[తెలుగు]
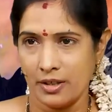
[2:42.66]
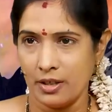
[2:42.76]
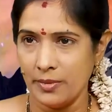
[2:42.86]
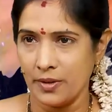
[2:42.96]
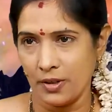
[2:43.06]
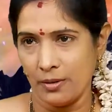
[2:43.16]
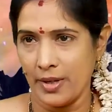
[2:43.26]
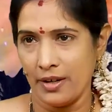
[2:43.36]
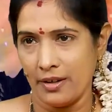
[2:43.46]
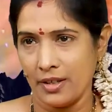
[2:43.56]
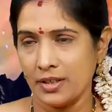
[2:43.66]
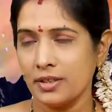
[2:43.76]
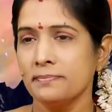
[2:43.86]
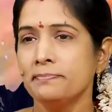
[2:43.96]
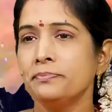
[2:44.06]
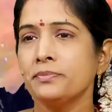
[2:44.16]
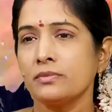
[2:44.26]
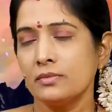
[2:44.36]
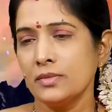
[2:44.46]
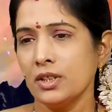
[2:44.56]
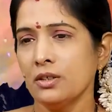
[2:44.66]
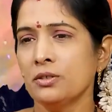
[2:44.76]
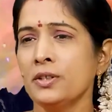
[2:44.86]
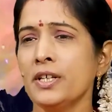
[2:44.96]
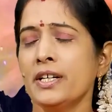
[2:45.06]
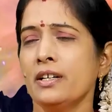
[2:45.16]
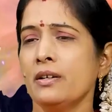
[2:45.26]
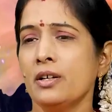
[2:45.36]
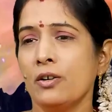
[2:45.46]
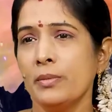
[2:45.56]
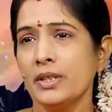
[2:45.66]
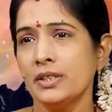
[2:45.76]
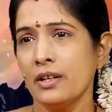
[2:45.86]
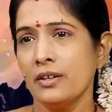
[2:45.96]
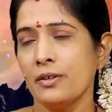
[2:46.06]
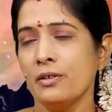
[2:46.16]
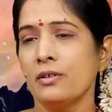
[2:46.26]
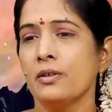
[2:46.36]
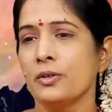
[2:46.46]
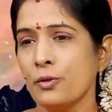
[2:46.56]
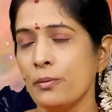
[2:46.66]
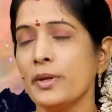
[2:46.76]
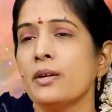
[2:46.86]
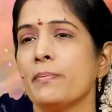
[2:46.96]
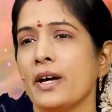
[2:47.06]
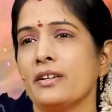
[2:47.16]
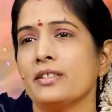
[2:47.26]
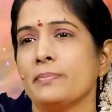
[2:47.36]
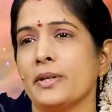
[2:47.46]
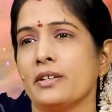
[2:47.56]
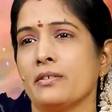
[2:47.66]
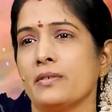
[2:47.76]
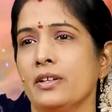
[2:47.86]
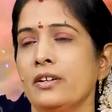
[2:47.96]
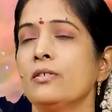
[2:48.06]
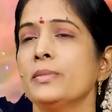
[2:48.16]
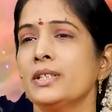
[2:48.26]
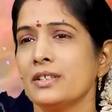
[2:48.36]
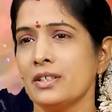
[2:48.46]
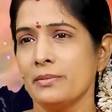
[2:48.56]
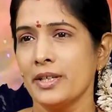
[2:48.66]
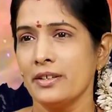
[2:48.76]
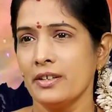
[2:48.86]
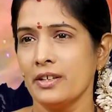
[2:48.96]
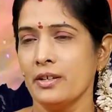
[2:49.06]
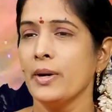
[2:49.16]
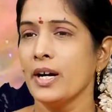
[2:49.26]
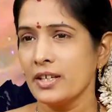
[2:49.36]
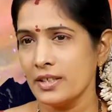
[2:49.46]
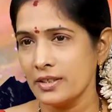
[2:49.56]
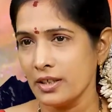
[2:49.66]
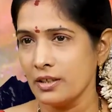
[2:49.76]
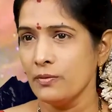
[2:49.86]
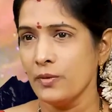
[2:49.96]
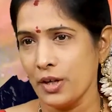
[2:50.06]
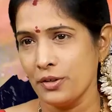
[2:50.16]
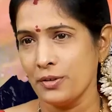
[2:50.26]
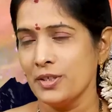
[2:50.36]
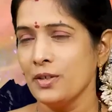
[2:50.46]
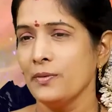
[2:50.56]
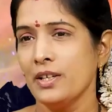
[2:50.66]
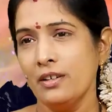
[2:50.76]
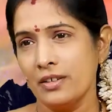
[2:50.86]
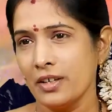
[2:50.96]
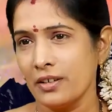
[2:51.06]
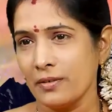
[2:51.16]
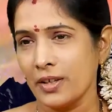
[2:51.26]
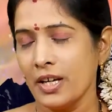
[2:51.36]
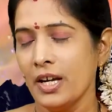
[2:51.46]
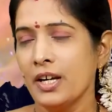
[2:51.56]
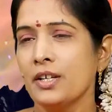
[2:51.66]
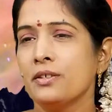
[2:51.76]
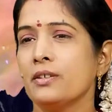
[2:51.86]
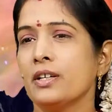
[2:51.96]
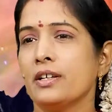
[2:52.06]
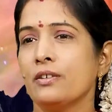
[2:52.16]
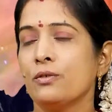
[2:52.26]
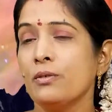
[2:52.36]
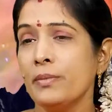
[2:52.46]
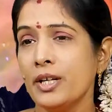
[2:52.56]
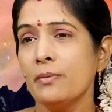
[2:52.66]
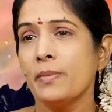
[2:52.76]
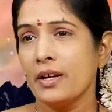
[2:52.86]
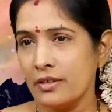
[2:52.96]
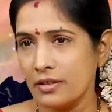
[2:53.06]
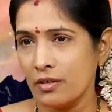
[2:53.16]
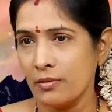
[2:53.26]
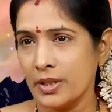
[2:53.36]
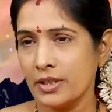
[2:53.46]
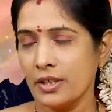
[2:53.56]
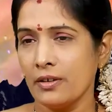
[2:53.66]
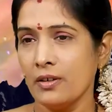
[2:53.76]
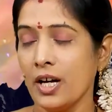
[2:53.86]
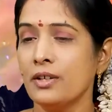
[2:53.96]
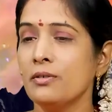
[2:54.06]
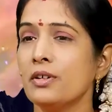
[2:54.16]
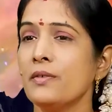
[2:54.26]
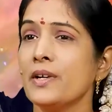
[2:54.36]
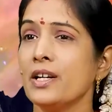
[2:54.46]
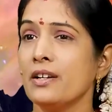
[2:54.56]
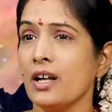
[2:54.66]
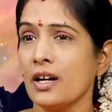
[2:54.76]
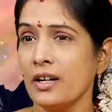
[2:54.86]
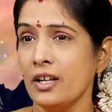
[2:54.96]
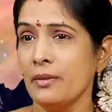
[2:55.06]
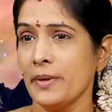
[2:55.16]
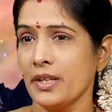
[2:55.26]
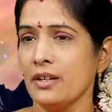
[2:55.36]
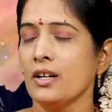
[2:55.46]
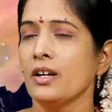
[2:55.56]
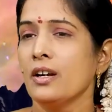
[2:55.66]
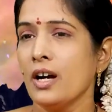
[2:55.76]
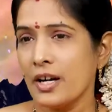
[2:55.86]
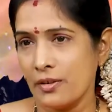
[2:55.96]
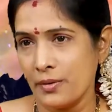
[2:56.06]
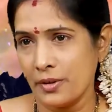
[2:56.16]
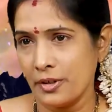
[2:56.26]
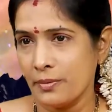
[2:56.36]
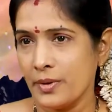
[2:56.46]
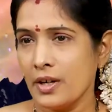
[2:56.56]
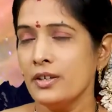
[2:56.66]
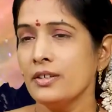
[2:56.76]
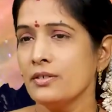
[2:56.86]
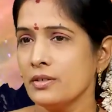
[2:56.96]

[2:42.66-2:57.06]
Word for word: స్థానం అవుతుంది మకర రాశి సో ఇక్కడ నవమస్థానంలో టూ మెనీ ప్లానర్స్ పట్టడం వల్ల నవమస్థానం అంటే ఏంటి భాగ్యస్థానం ఫార్చ్యూన్స్ ఇవన్నీ ట్రిగర్ అవుతాయి సో ఇక్కడ టూ మెనీ ప్లానర్స్ నవమస్థానంలో అది కూడా వీళ్ళు లగ్నాధిపతి అక్కడ ఉండడము అంటే